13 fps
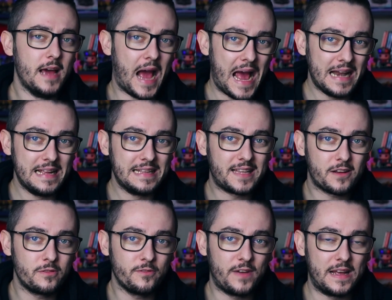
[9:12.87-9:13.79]
ale ta
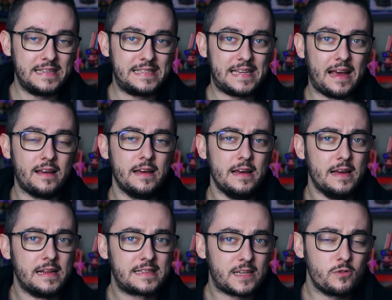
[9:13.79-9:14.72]
konwencja
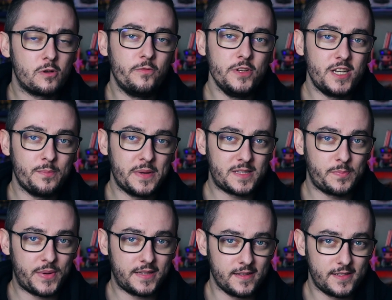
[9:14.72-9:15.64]
całkowicie
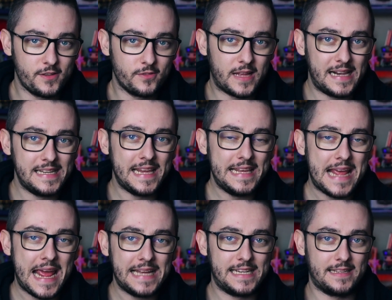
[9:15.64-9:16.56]
bezpretensjonalnie
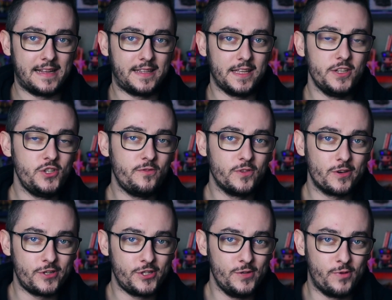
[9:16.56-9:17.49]
jedzie na tej
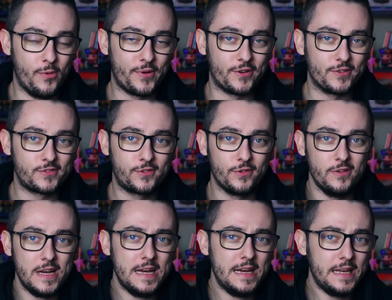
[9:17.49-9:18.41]
dziwności po prostu
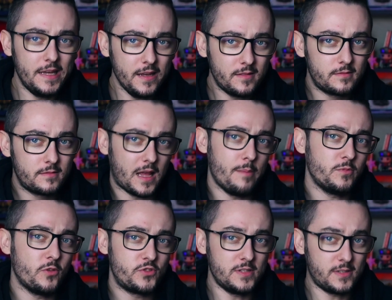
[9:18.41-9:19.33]
i tam
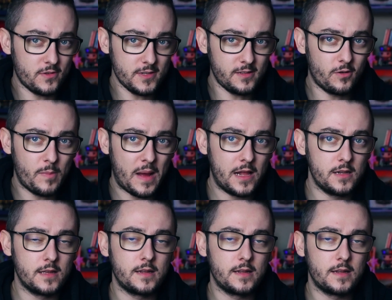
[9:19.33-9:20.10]
to wszystko jest normalne,